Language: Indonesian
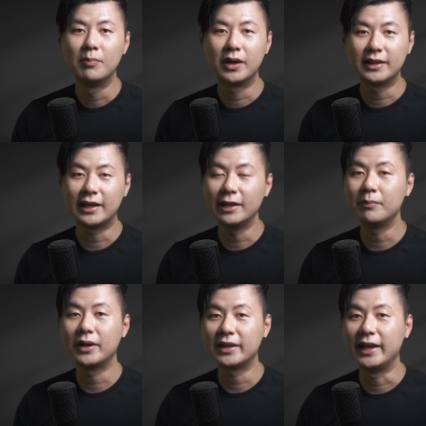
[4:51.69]
mengatakan
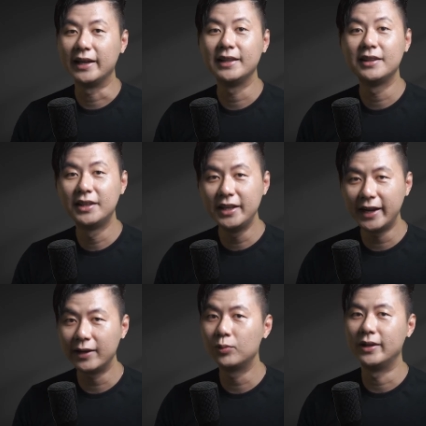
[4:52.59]
mereka ingin
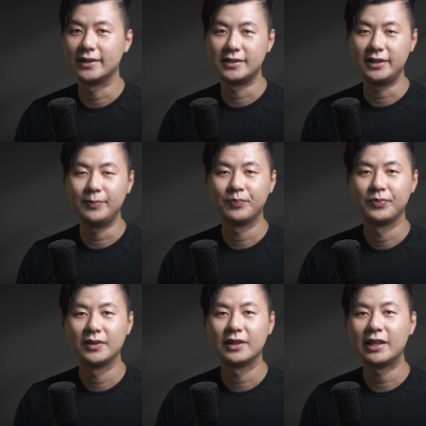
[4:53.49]
diregulasi,
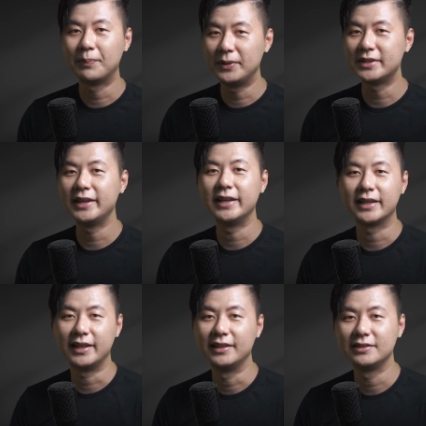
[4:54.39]
tapi saya
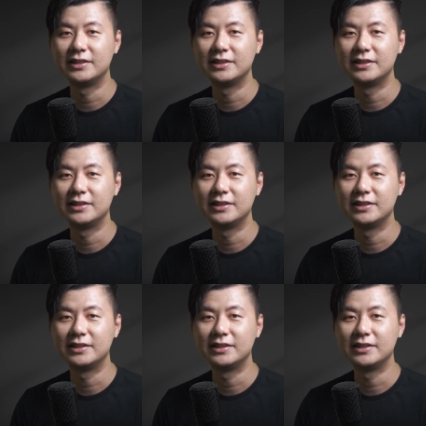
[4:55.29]
yakin